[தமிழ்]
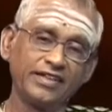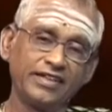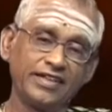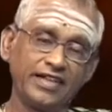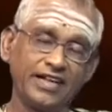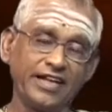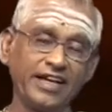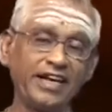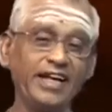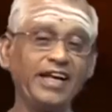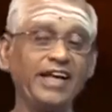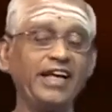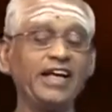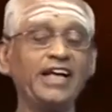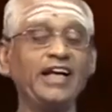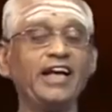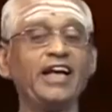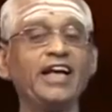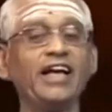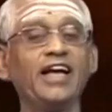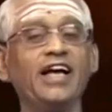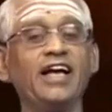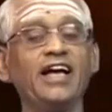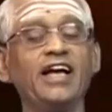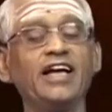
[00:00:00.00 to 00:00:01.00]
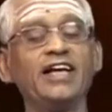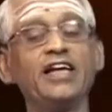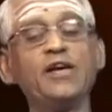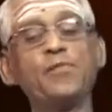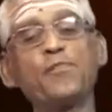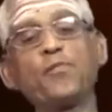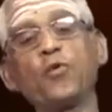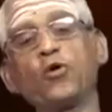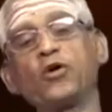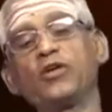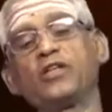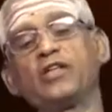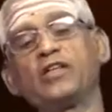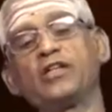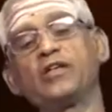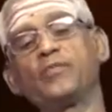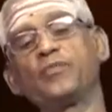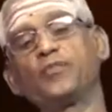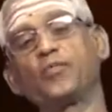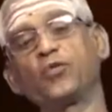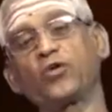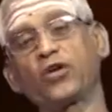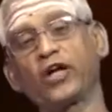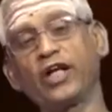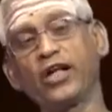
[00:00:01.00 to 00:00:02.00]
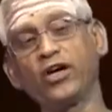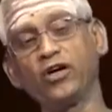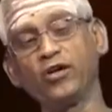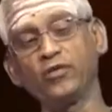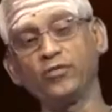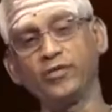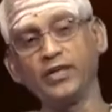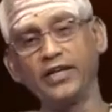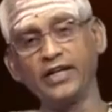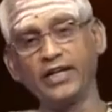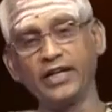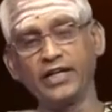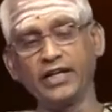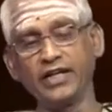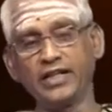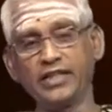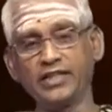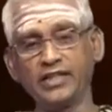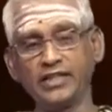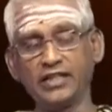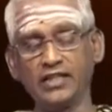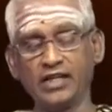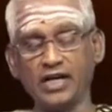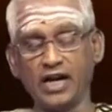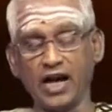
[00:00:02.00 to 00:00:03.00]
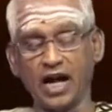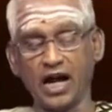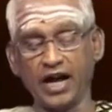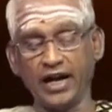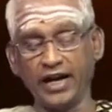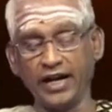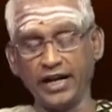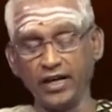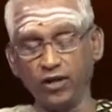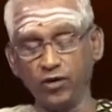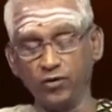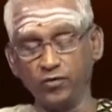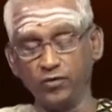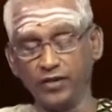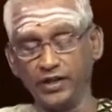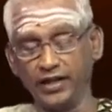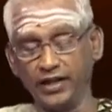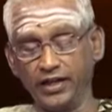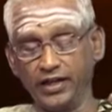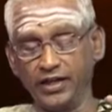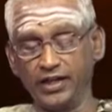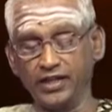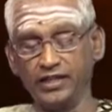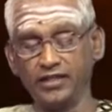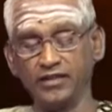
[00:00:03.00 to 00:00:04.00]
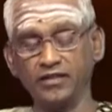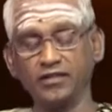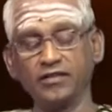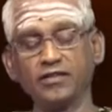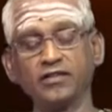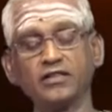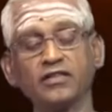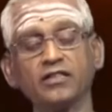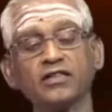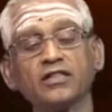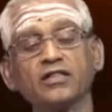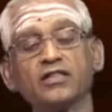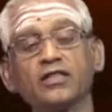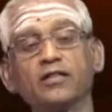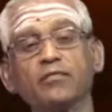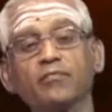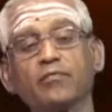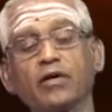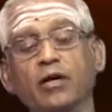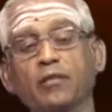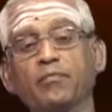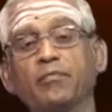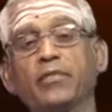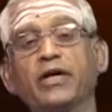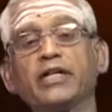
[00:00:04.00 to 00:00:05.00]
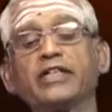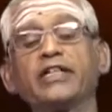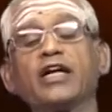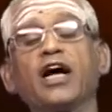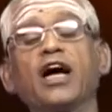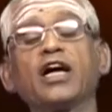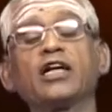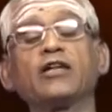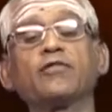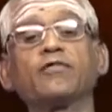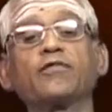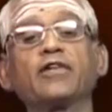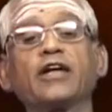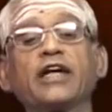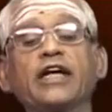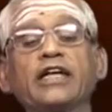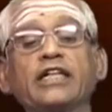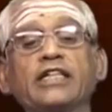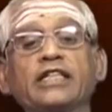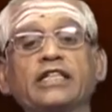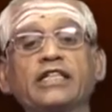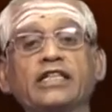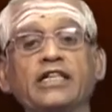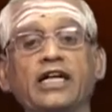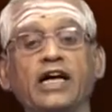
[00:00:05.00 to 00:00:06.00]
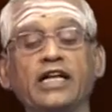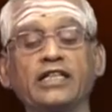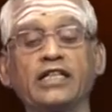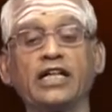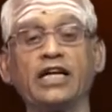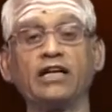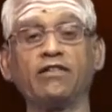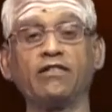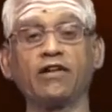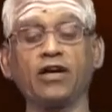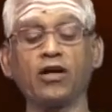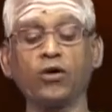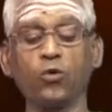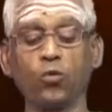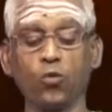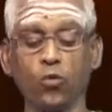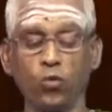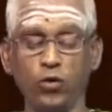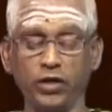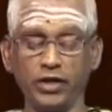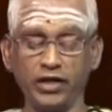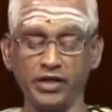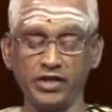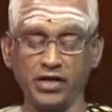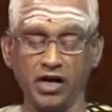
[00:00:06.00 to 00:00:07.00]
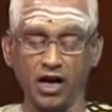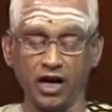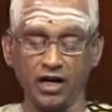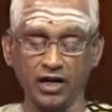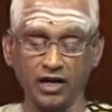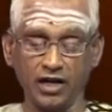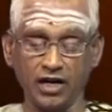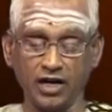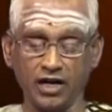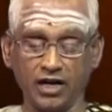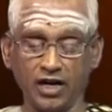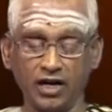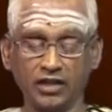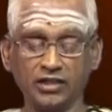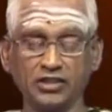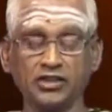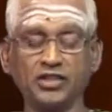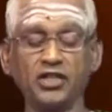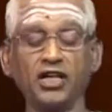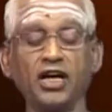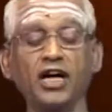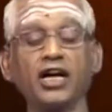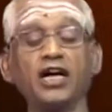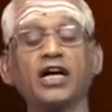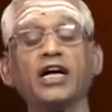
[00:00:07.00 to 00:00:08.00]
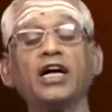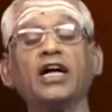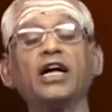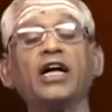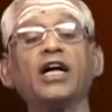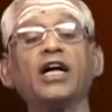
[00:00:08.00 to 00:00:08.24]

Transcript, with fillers: சரி இப்பொழுது புறையிலும் நீங்கியது அகையிலும் நீங்கியது பிரம்ம ஞானம் கிடைத்து அதிலே வரக்கூடிய ஞான காட்சியாக